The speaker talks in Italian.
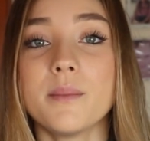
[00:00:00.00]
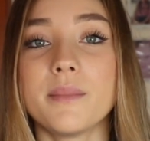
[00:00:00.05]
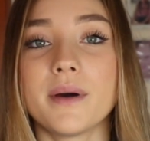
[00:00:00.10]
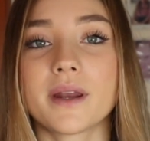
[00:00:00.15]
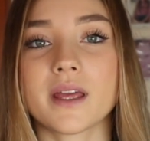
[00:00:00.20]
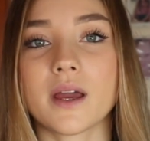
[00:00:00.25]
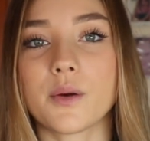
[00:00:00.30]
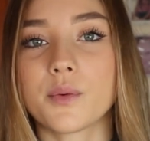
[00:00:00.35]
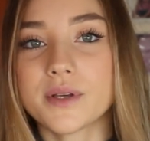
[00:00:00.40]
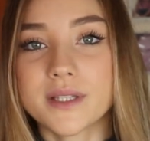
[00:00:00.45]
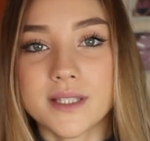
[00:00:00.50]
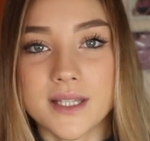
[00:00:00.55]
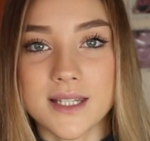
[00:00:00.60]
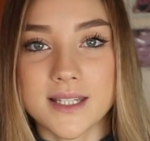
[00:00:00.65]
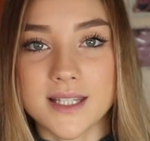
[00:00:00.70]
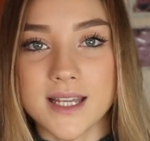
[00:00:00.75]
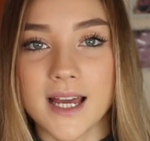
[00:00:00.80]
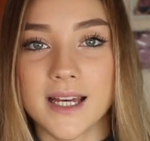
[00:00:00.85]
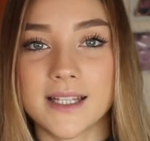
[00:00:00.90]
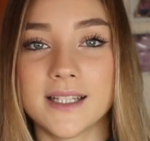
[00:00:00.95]
perché questa
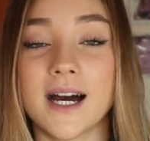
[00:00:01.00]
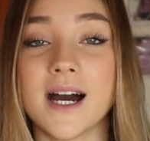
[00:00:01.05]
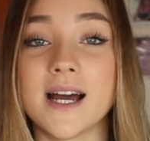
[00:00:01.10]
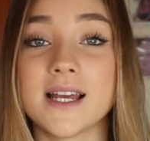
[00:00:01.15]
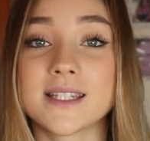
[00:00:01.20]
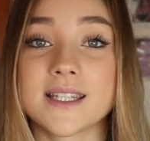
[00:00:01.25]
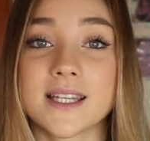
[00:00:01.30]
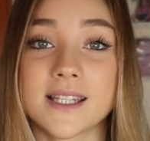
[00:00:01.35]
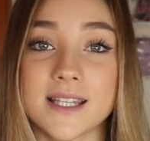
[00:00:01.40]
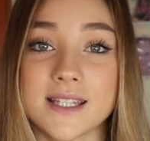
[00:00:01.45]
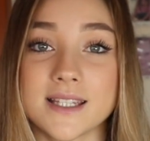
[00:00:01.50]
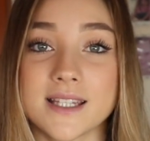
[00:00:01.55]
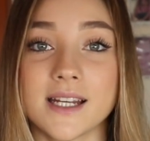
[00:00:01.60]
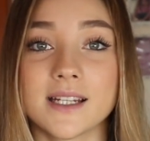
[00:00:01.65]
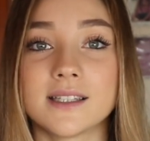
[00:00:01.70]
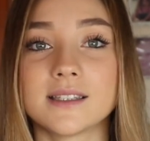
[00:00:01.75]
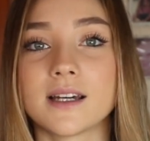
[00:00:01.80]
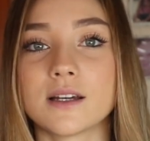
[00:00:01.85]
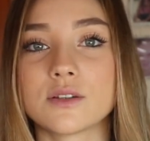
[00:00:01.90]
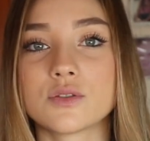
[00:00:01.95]
scheda è stata
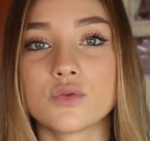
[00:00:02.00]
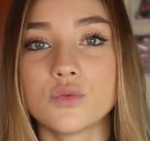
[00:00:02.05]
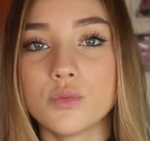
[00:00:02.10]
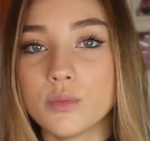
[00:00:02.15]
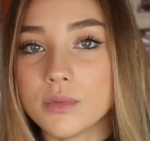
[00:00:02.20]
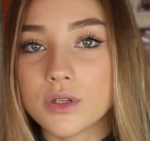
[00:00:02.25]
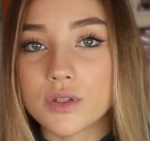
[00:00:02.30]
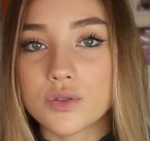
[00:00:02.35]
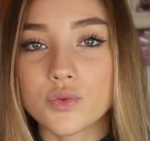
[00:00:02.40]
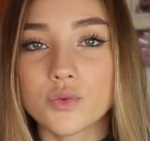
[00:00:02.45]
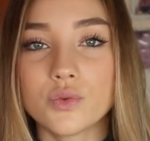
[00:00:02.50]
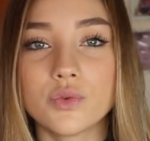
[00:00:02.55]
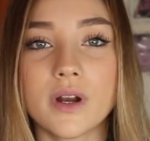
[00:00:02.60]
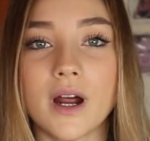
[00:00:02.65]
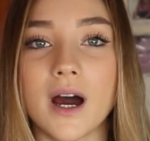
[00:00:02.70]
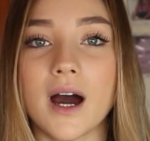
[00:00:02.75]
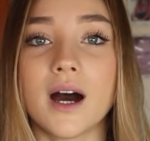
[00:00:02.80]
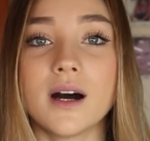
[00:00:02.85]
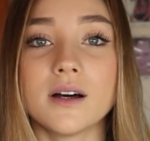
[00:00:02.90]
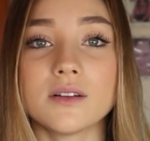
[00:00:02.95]
scritta su
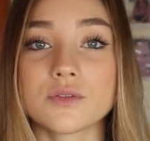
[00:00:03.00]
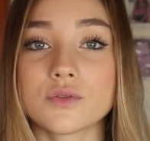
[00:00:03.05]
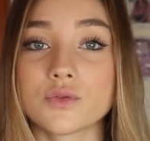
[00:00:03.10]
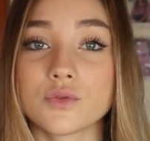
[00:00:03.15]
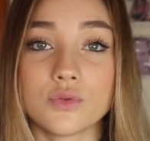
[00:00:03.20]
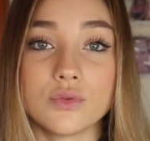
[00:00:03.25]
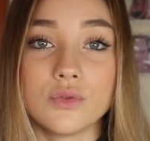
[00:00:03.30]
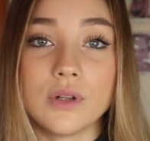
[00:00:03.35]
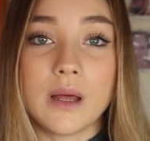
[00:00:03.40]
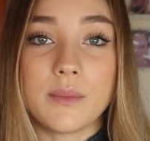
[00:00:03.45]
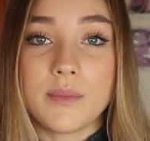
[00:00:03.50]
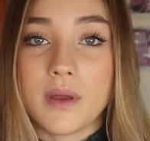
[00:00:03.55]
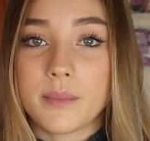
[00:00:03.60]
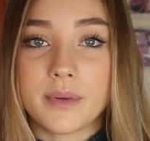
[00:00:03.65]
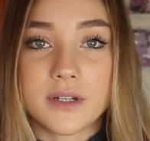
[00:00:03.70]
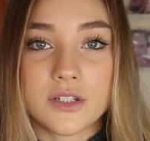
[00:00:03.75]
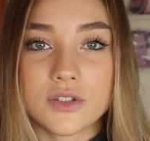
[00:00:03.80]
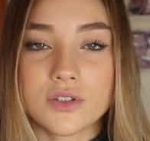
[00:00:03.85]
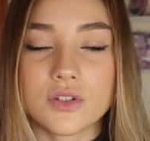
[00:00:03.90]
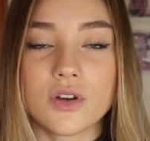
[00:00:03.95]
misura sulla mia
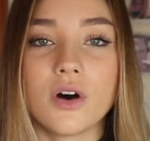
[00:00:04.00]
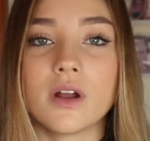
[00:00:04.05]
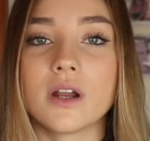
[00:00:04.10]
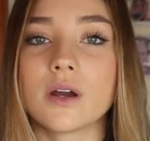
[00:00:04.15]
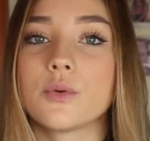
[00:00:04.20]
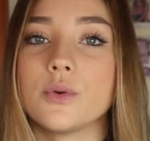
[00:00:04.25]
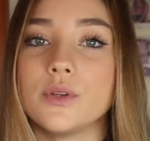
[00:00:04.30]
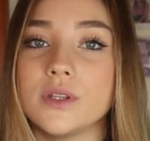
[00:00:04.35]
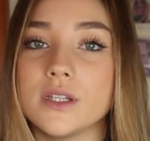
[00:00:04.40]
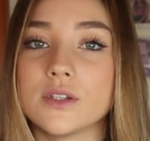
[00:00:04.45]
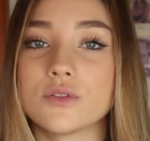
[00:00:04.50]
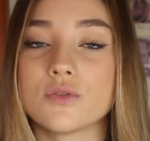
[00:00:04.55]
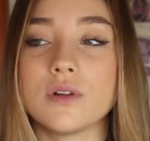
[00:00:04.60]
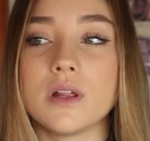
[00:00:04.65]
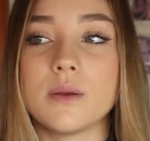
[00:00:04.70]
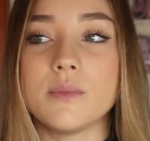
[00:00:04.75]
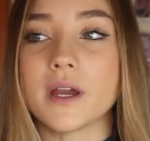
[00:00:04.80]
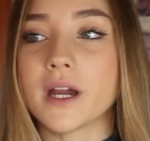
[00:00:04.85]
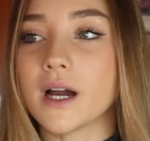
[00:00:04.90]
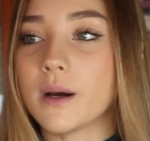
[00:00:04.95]
persona, quindi
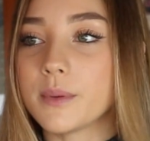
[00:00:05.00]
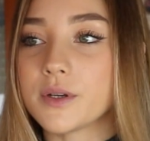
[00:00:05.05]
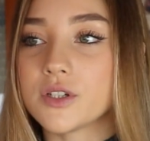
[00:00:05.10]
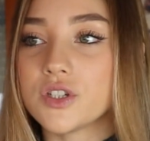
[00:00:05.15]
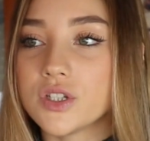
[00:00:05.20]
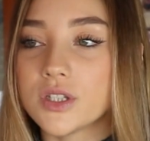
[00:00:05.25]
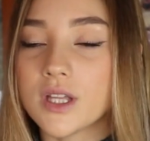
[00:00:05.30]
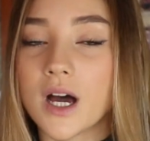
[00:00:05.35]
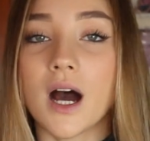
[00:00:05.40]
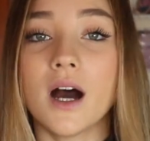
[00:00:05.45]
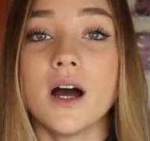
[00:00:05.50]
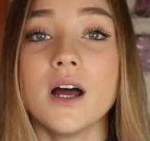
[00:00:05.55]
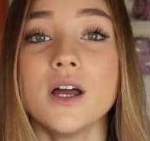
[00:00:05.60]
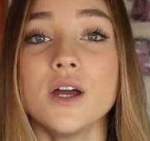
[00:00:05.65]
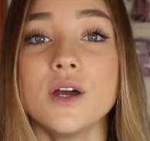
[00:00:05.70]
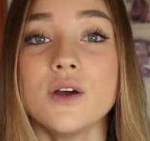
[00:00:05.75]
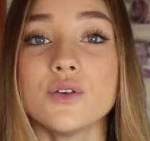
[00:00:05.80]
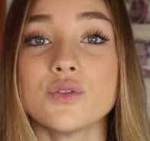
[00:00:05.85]
sulle mie capacità,